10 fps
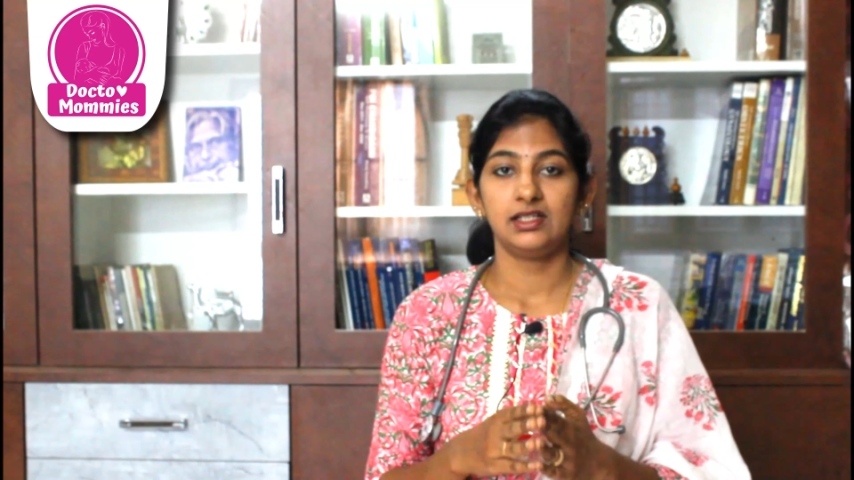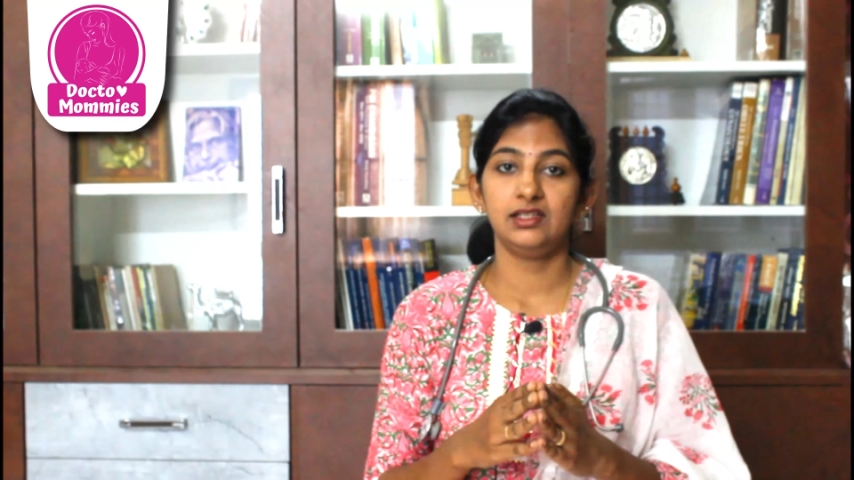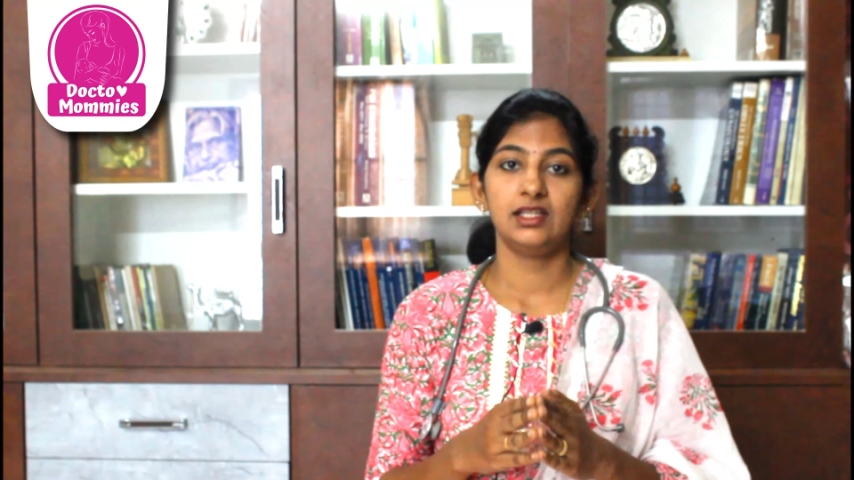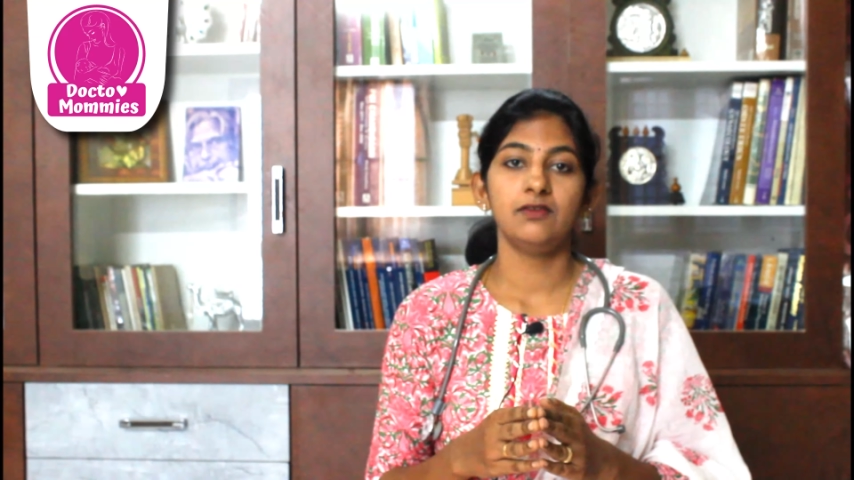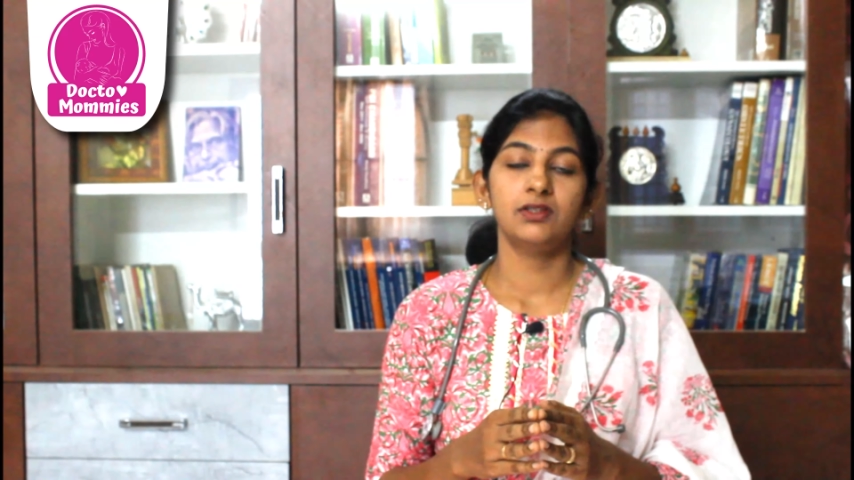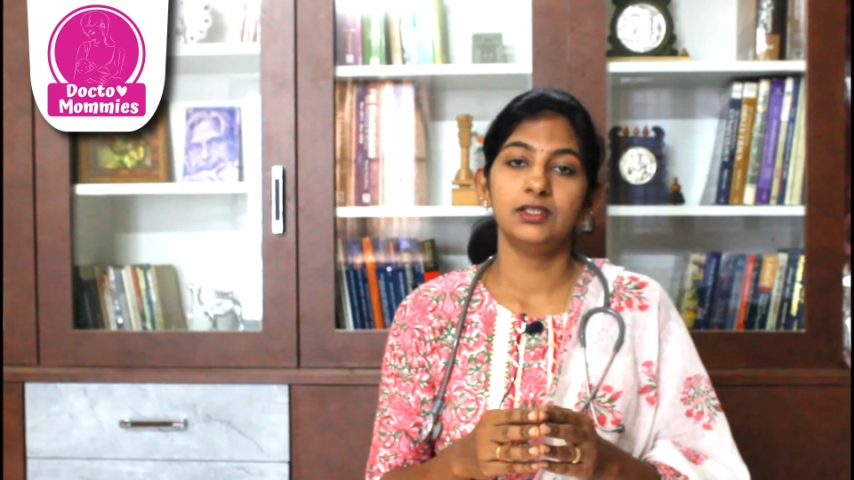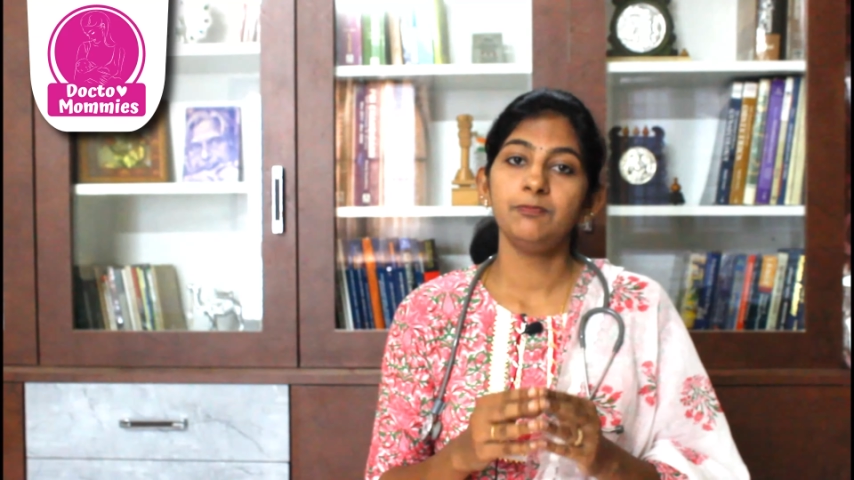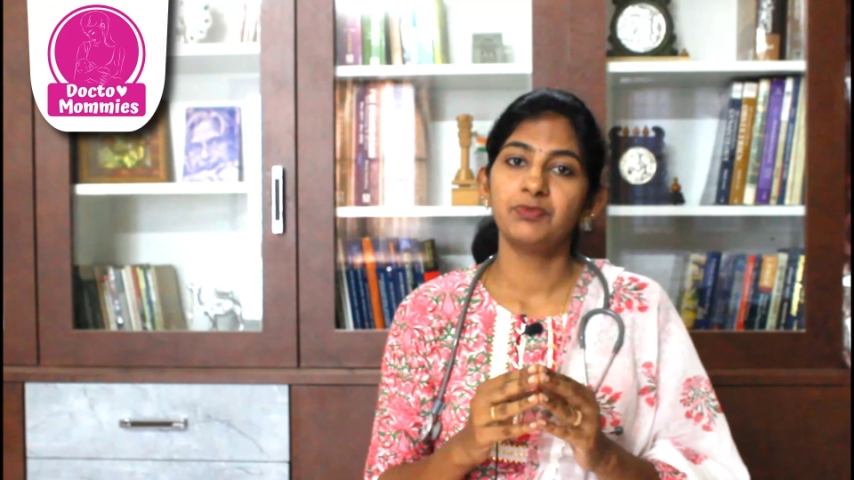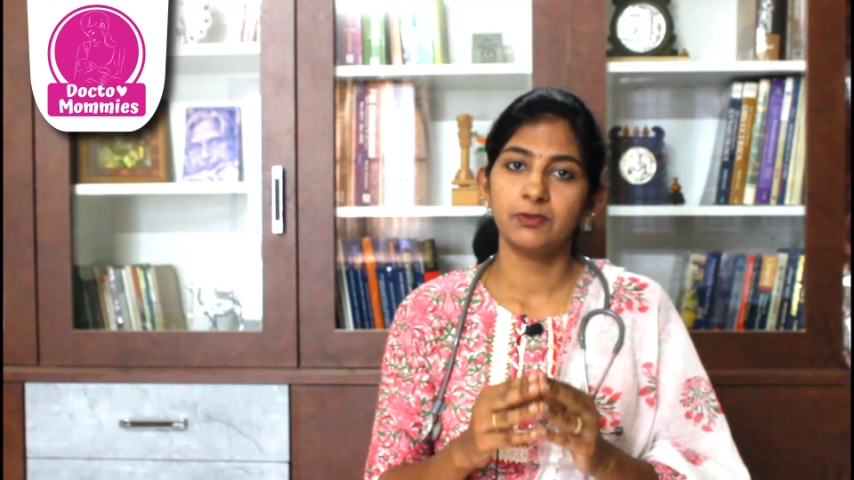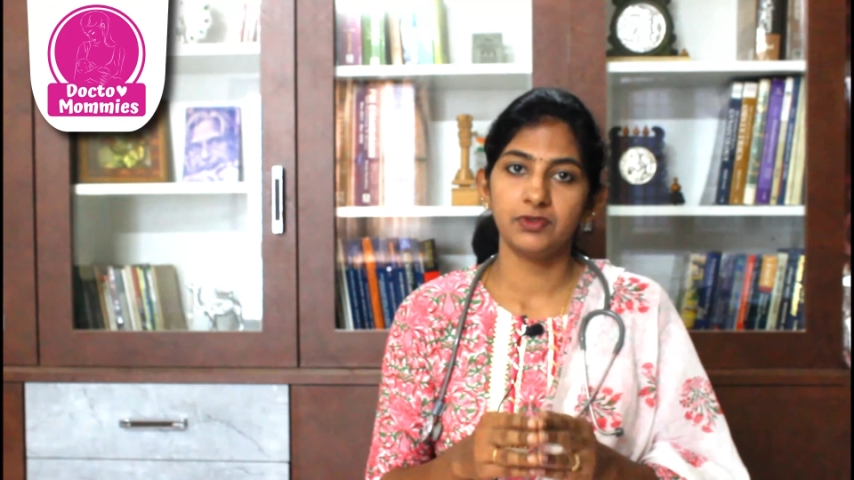இதுதான் வந்து
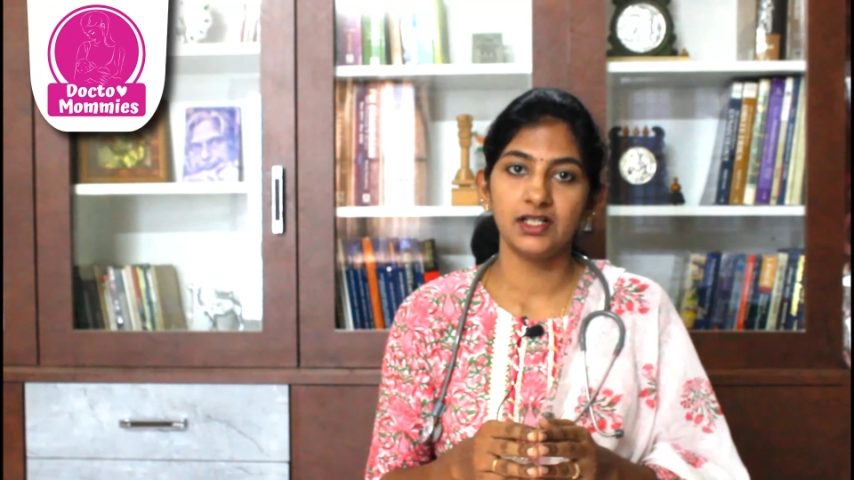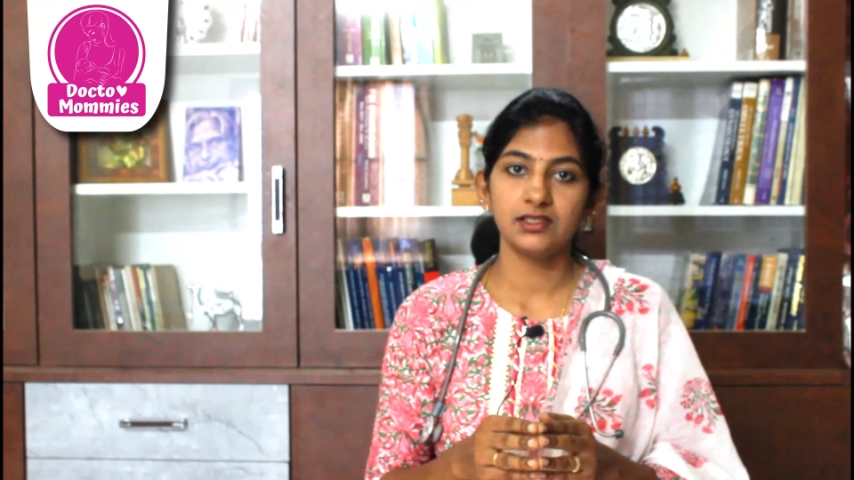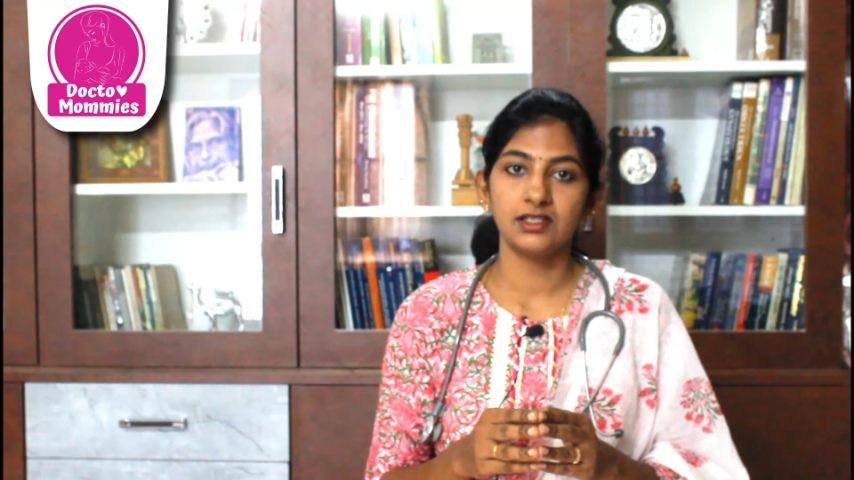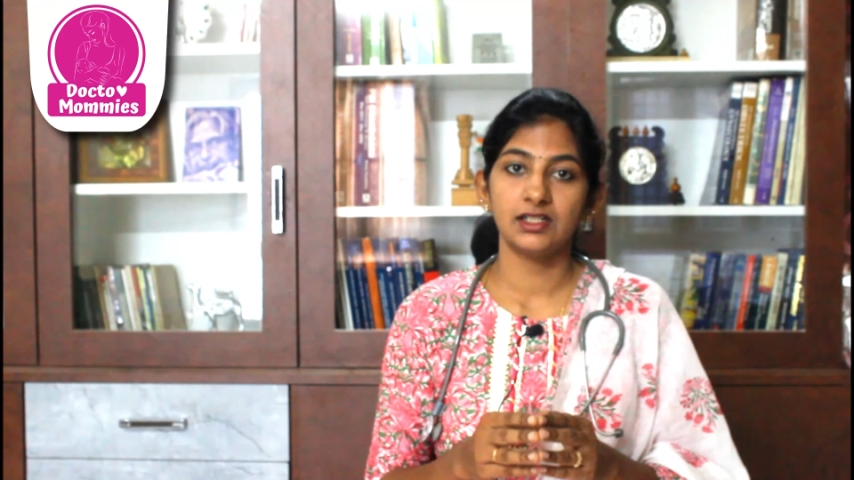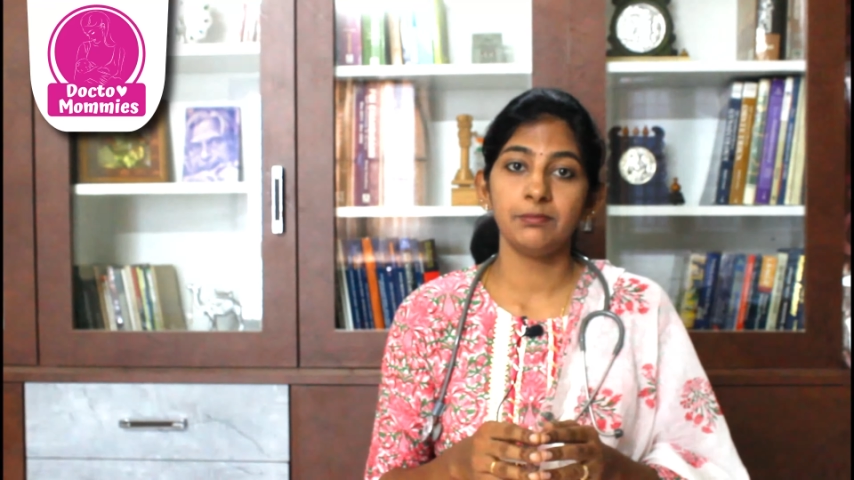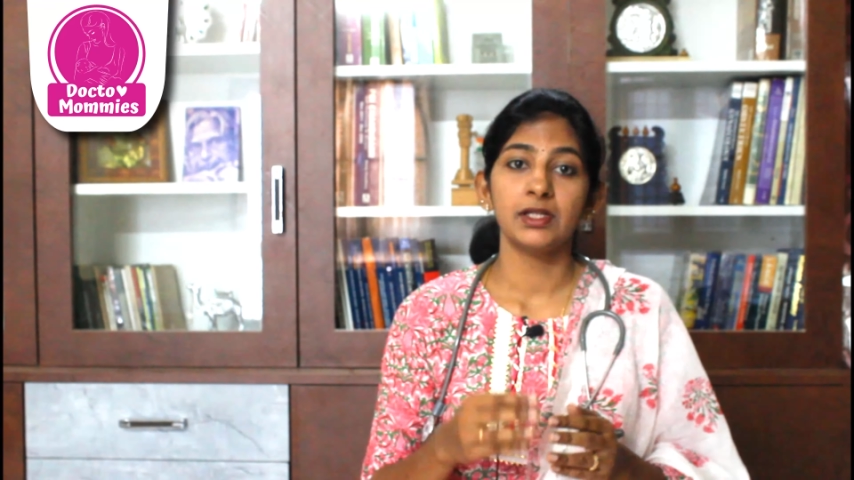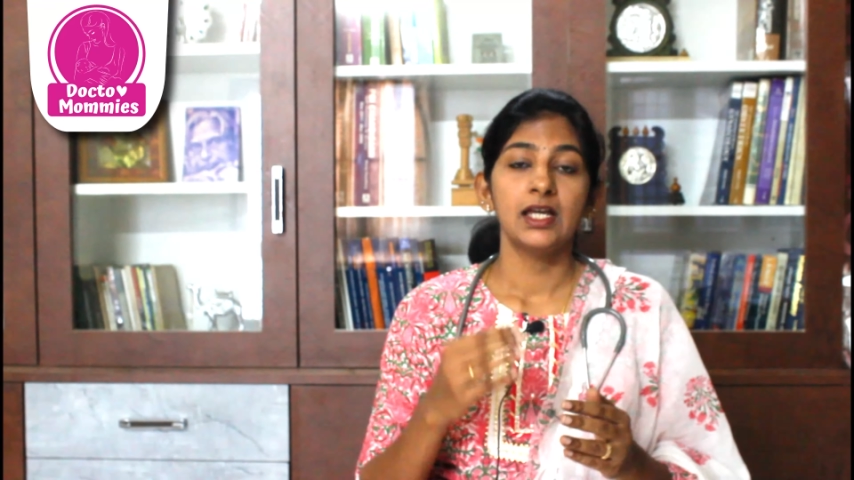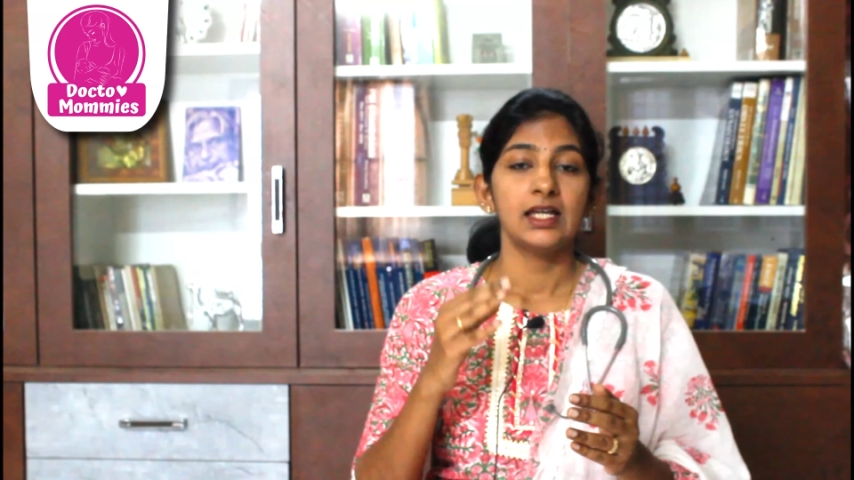ஃபர்ஸ்ட் டிப்